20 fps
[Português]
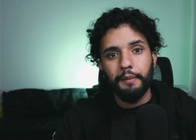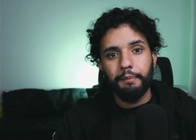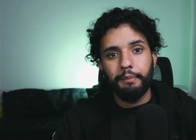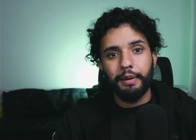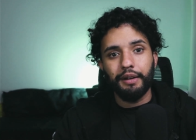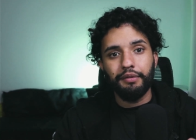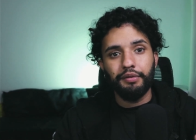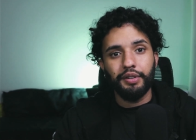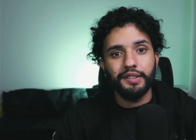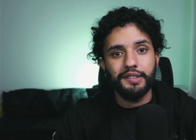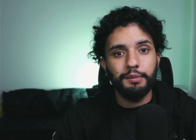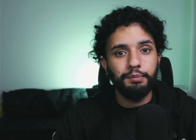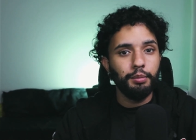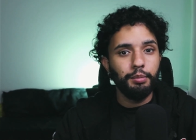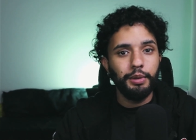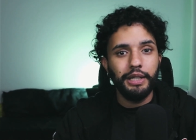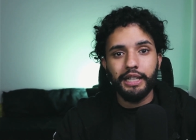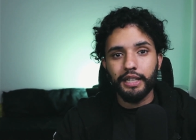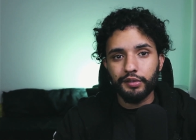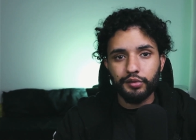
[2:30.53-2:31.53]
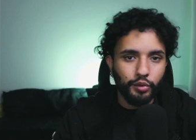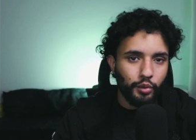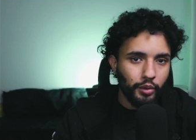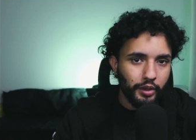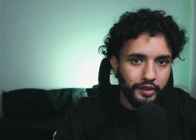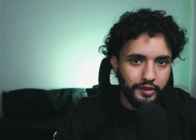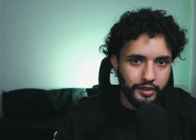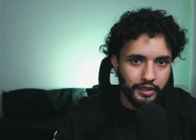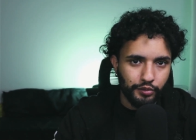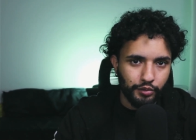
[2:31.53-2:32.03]
para fazer
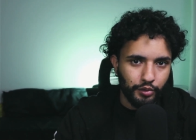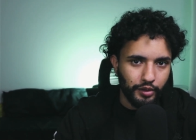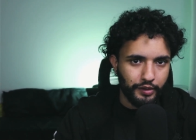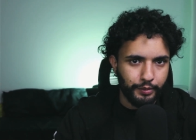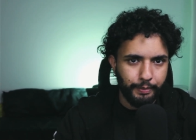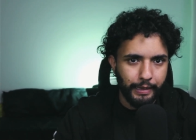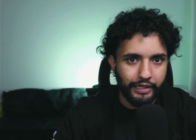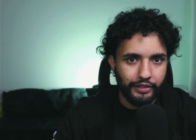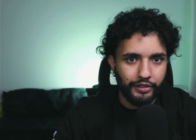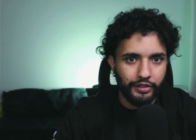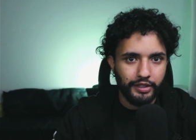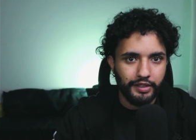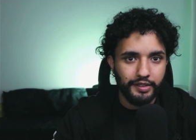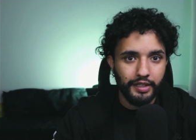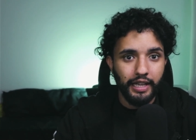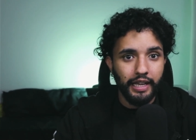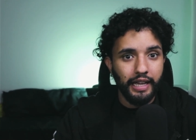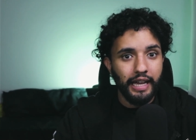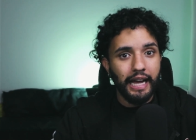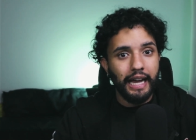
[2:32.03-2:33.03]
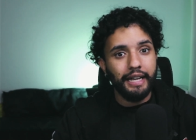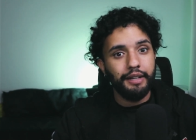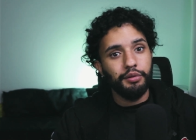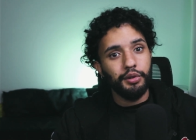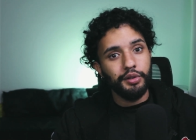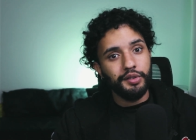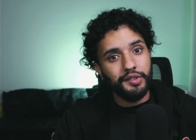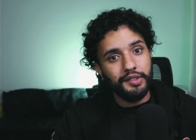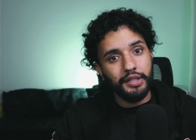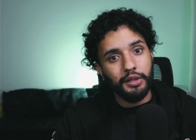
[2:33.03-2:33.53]
publicações nas suas páginas. Aí
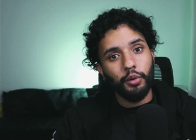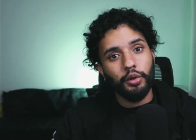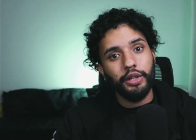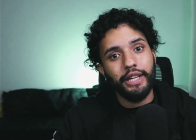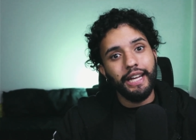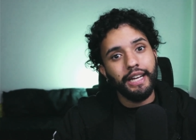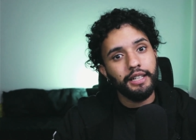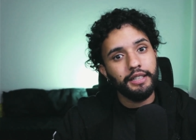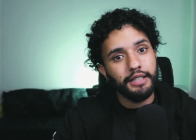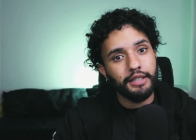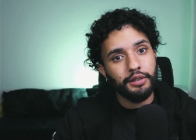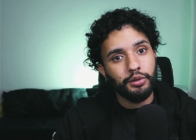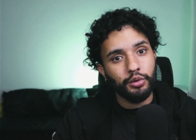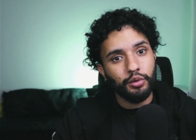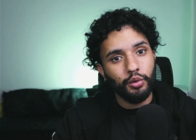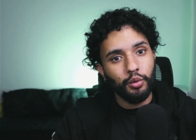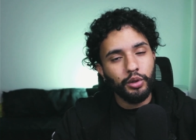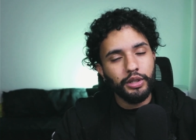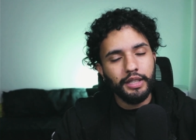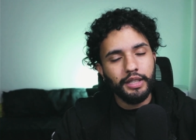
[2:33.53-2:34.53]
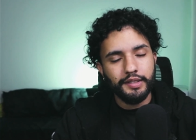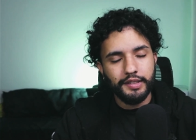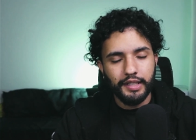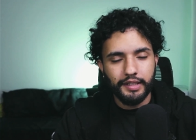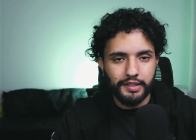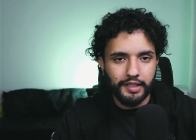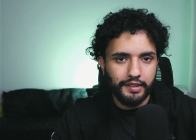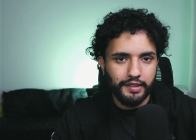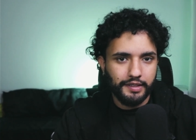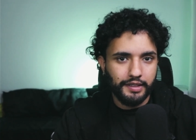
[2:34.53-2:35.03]
você conecta todas
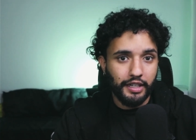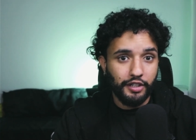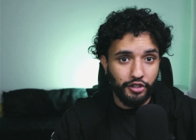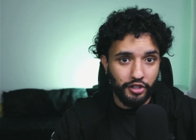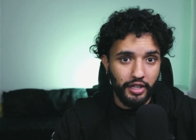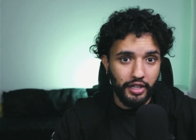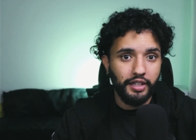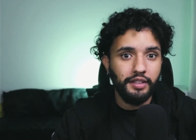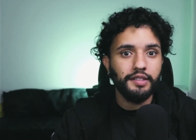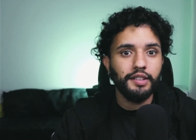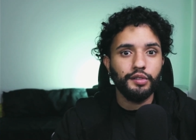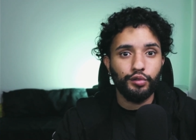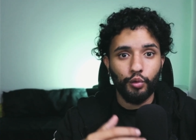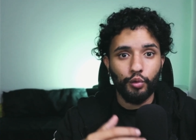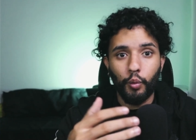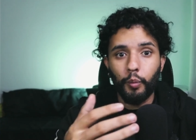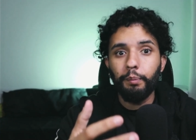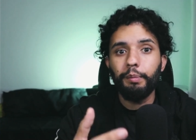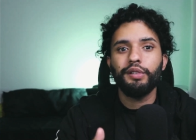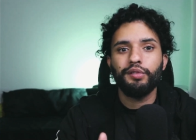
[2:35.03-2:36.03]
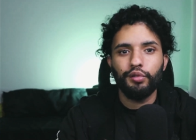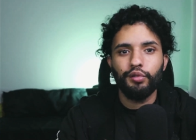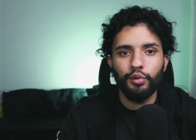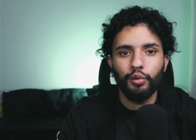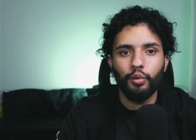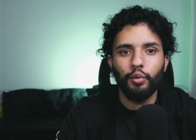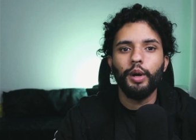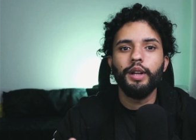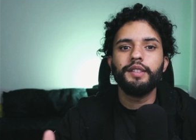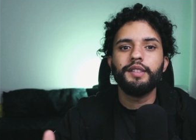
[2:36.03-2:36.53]
essas agências ou
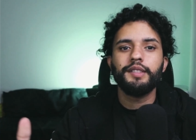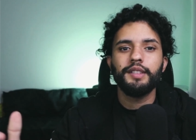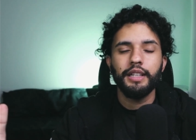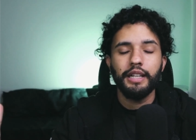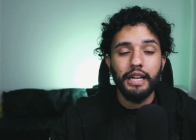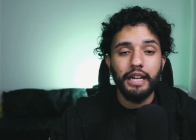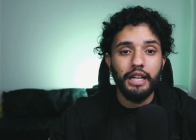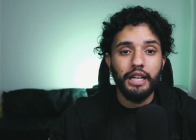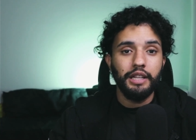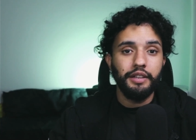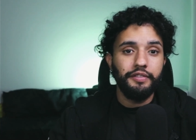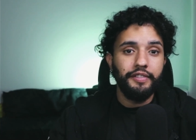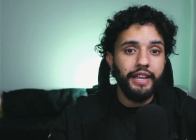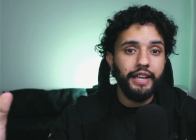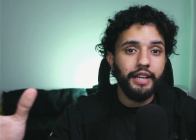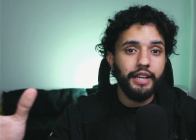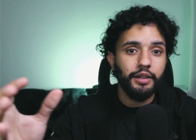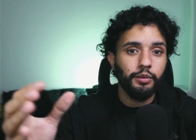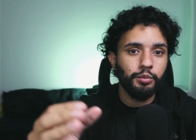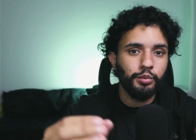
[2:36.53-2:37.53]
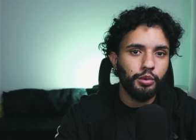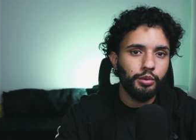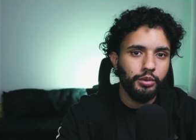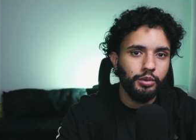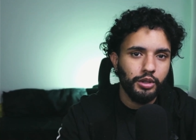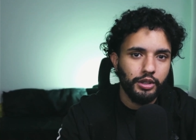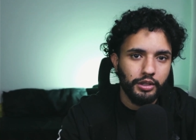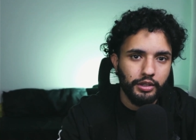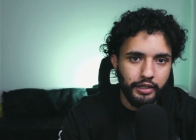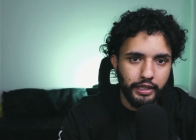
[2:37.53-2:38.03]
pessoas dentro
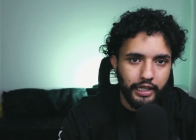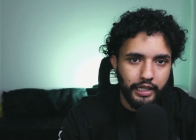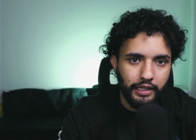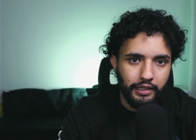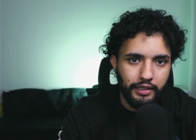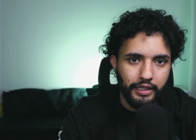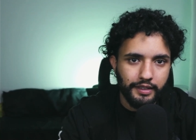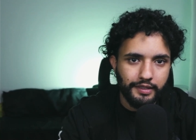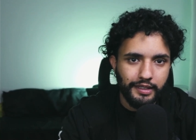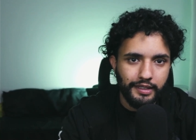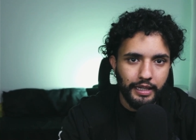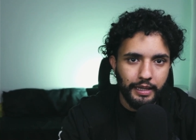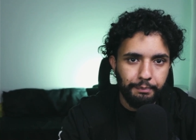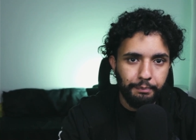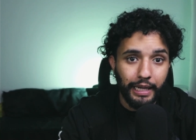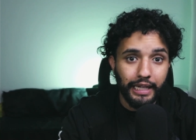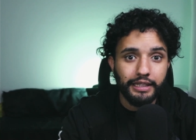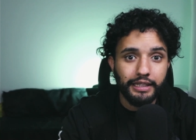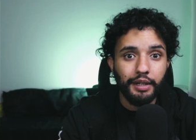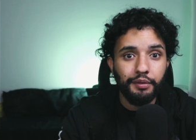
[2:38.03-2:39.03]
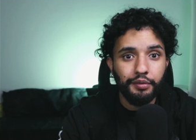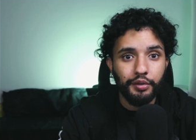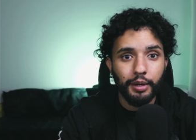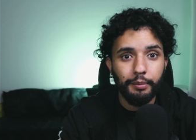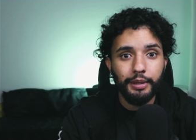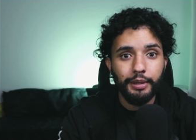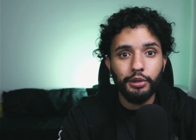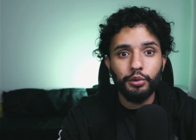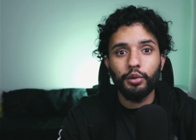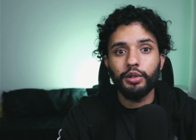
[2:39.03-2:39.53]
né, dessa
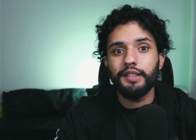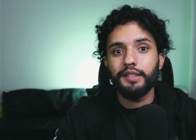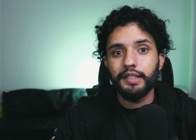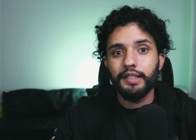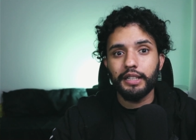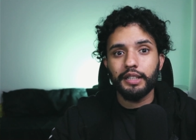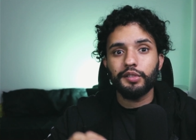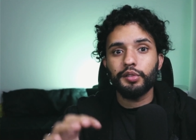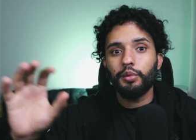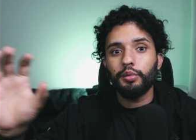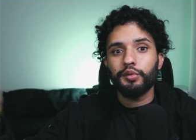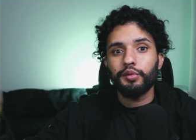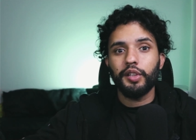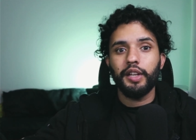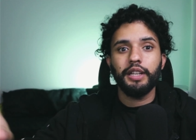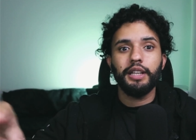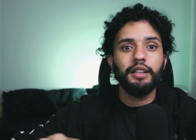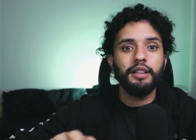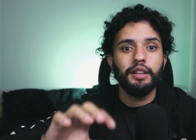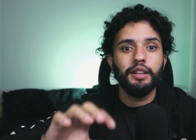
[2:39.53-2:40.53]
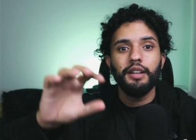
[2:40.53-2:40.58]
plataforma e todas elas conseguem